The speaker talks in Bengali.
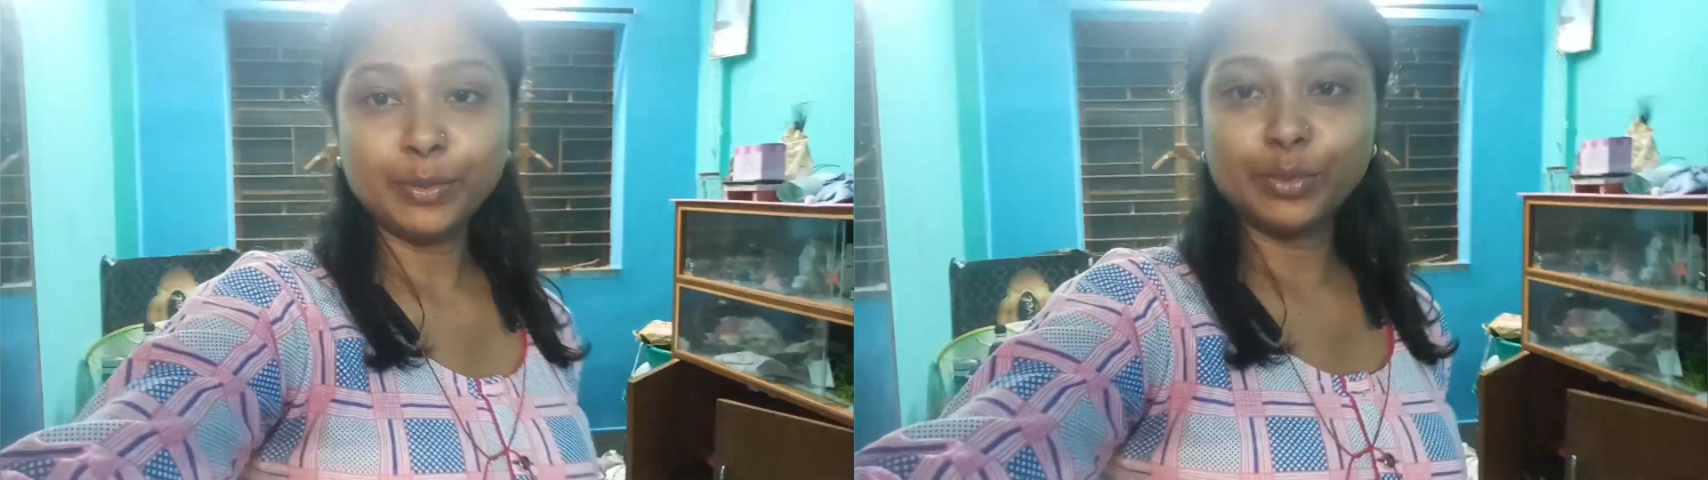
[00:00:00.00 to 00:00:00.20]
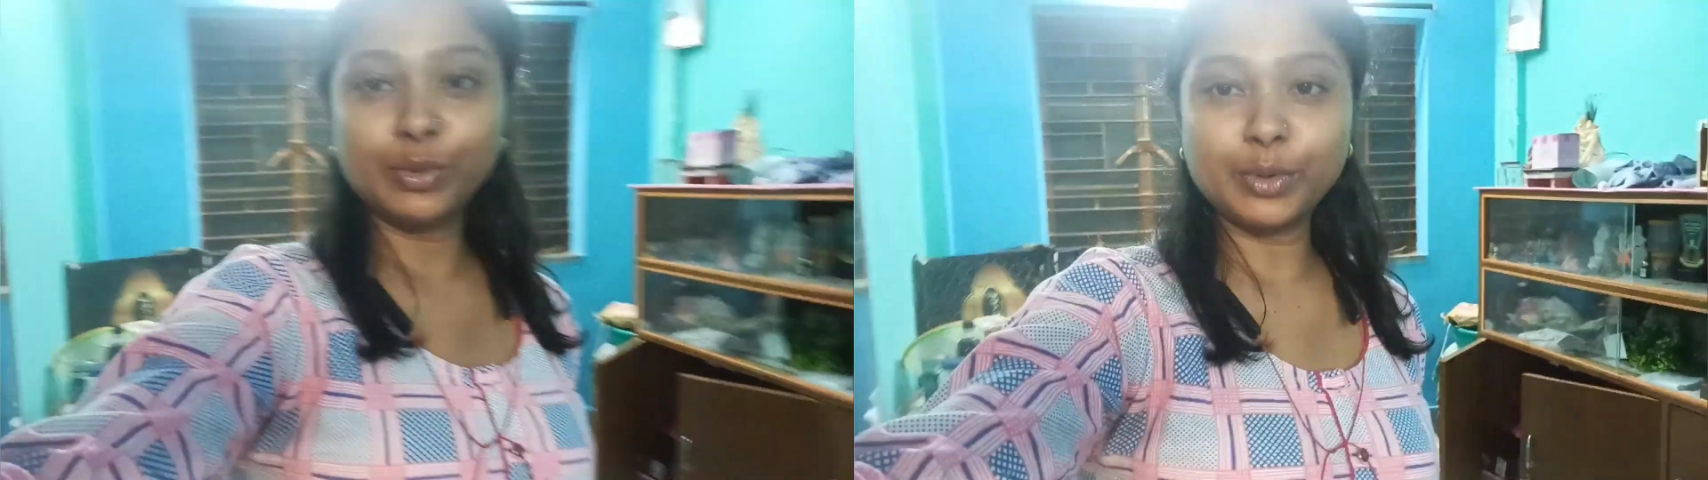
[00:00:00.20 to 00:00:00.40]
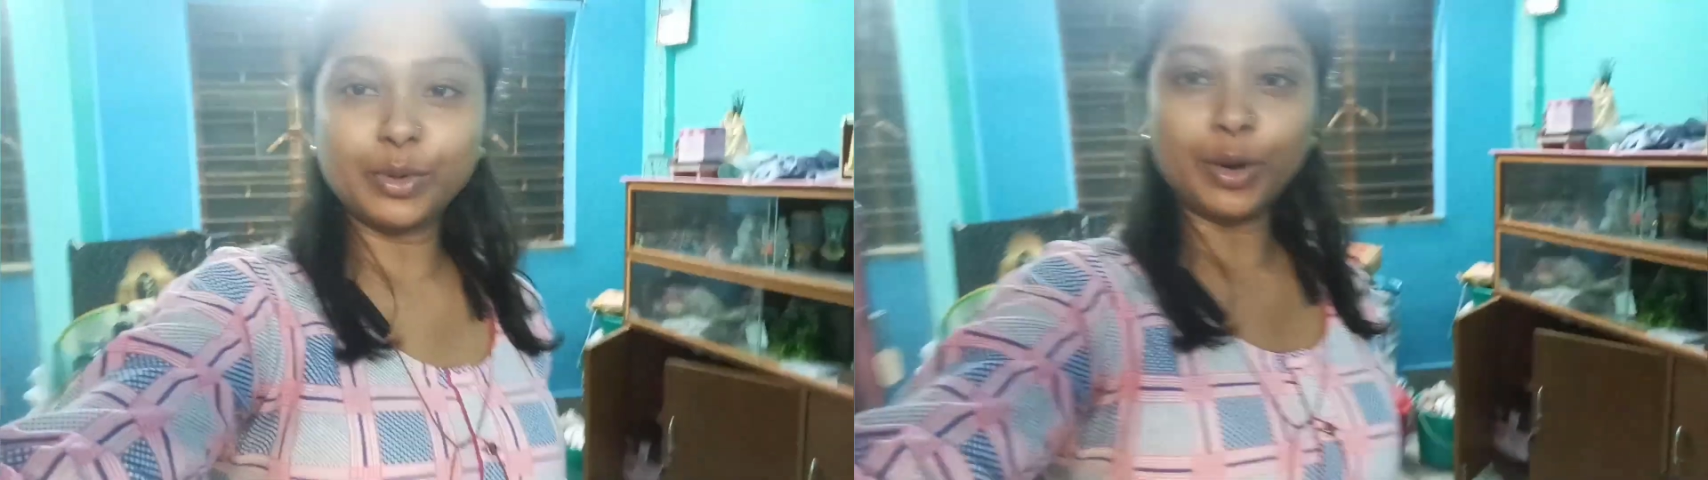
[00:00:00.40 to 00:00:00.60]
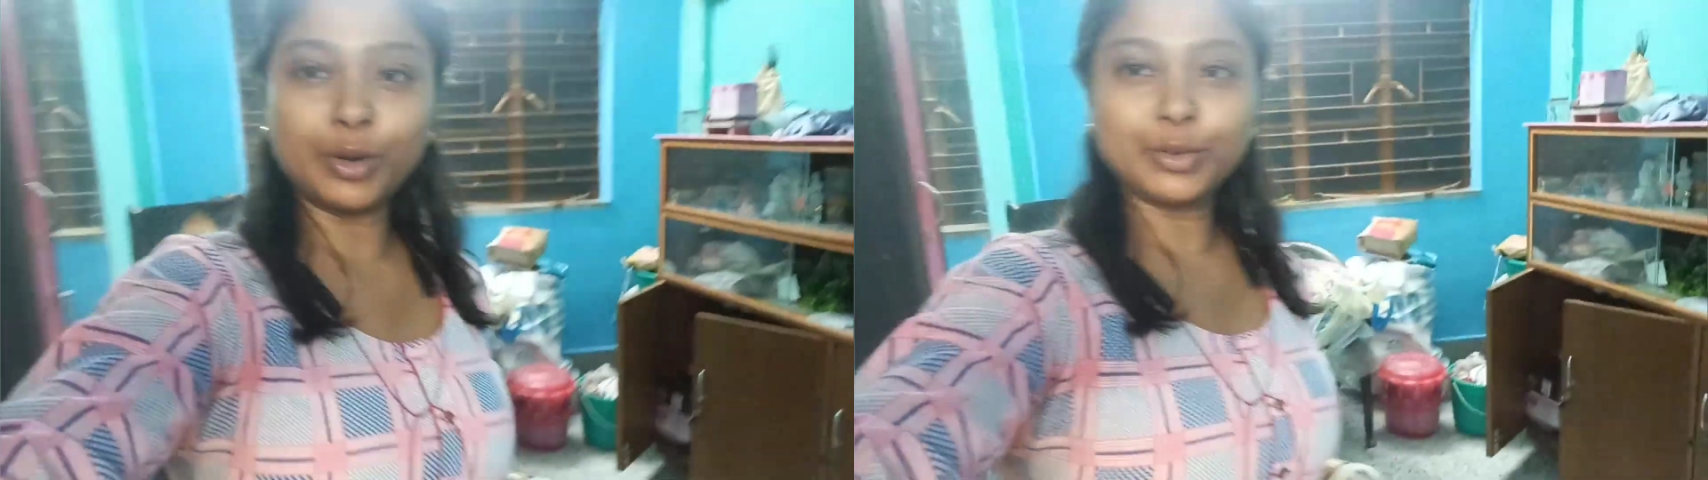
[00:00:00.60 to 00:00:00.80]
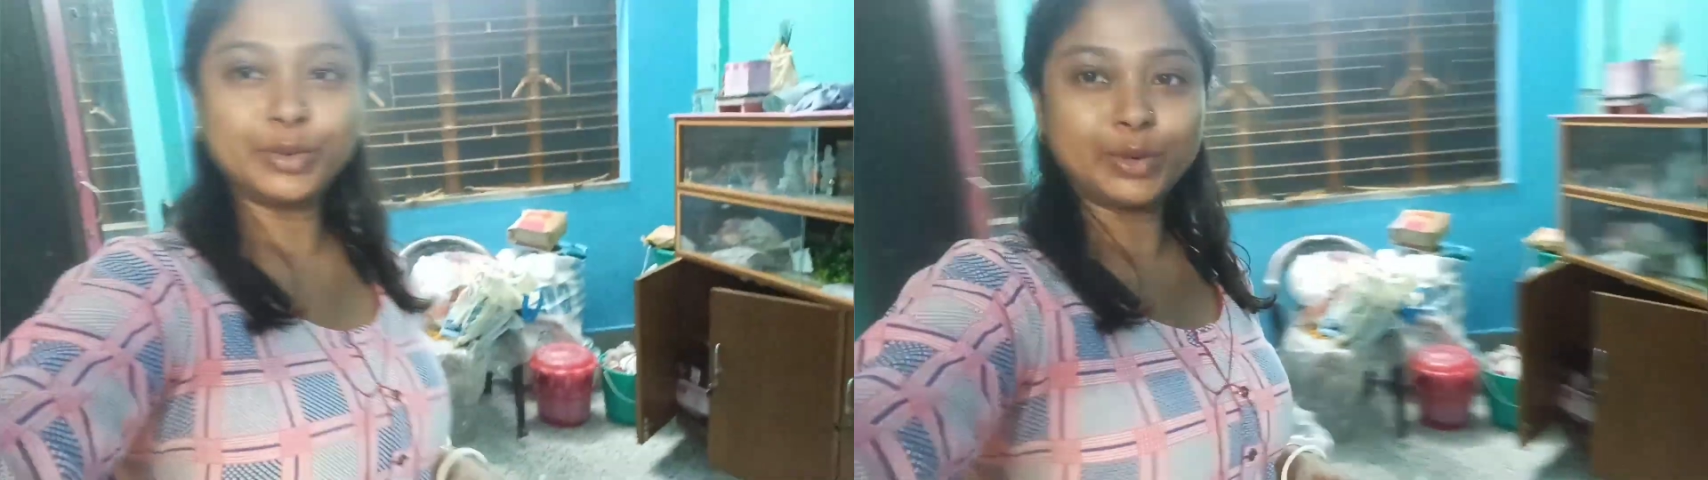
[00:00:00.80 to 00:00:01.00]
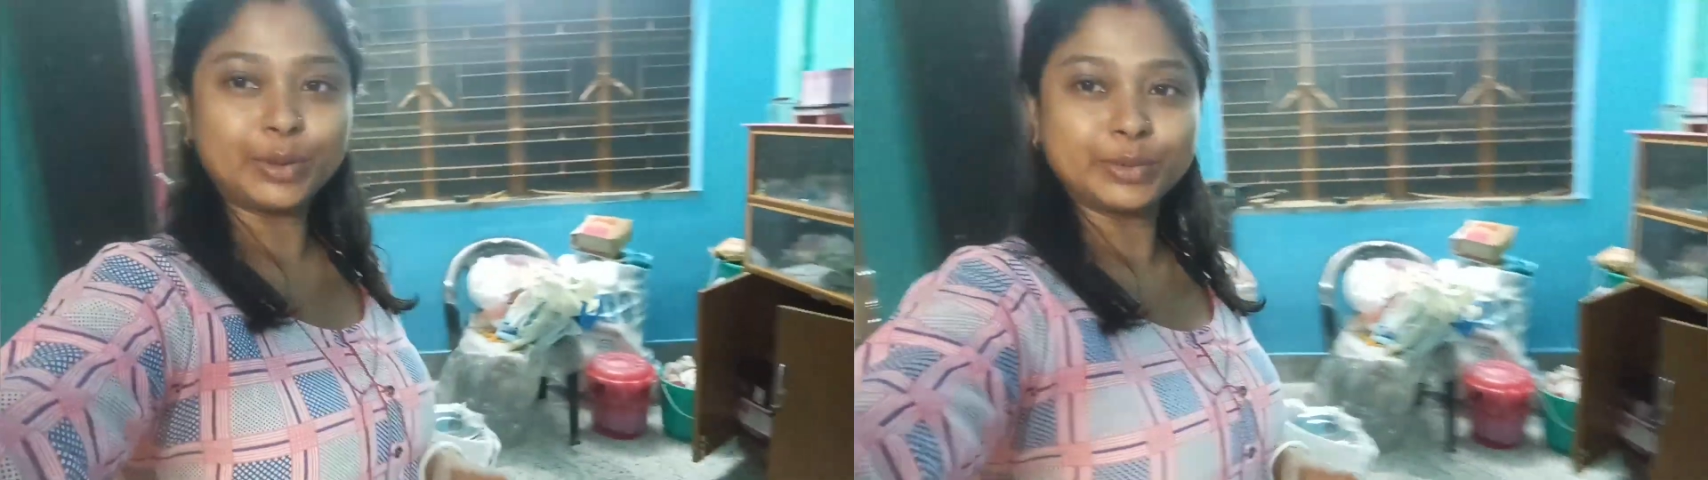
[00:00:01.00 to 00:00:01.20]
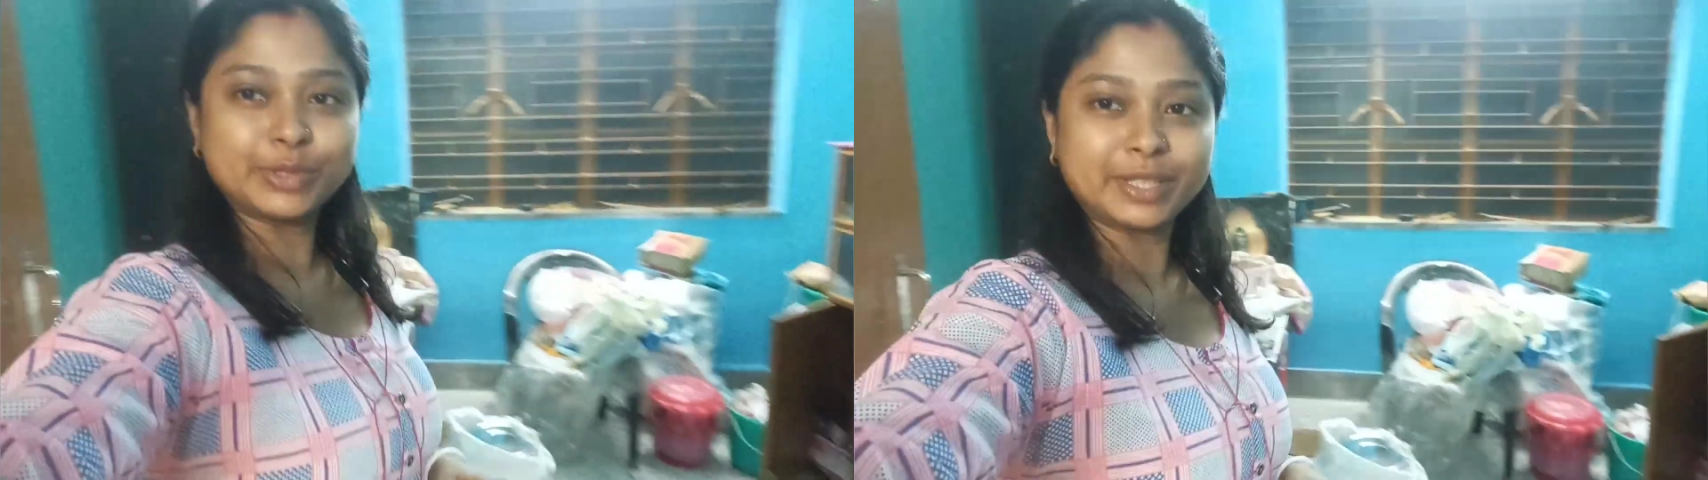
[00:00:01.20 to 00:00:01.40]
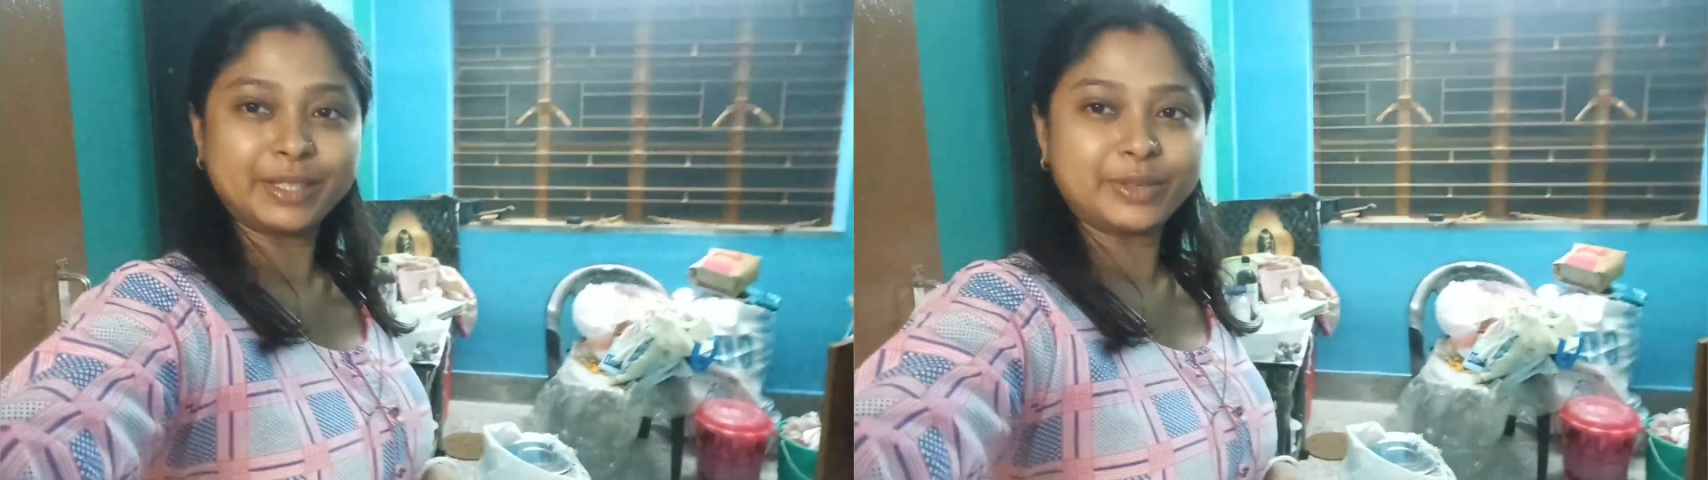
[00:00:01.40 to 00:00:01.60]
পুরো ঘরগুলোর
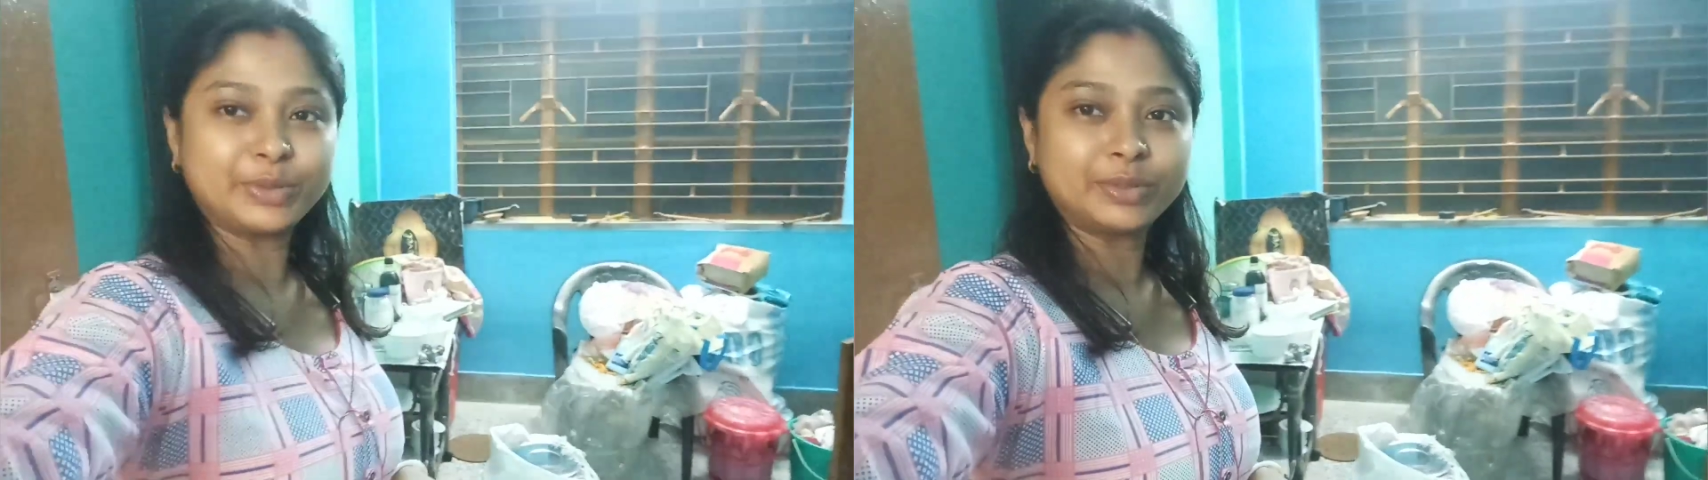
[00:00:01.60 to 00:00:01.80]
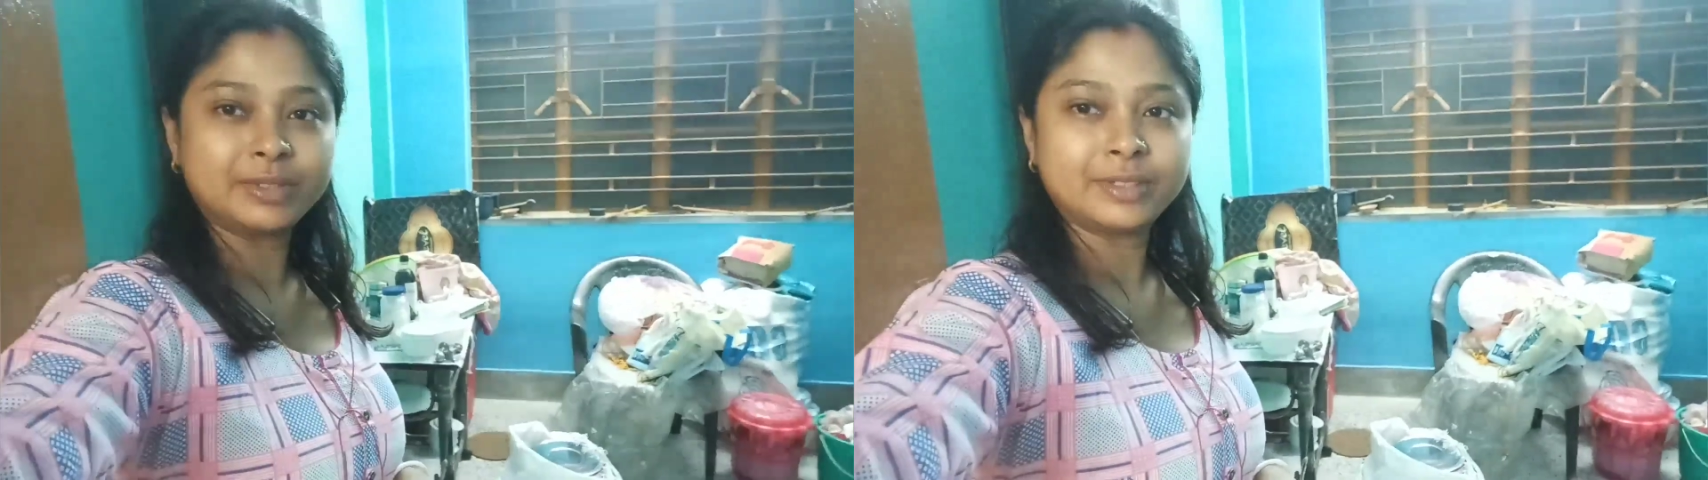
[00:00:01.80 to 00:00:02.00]
অবস্থা দেখুন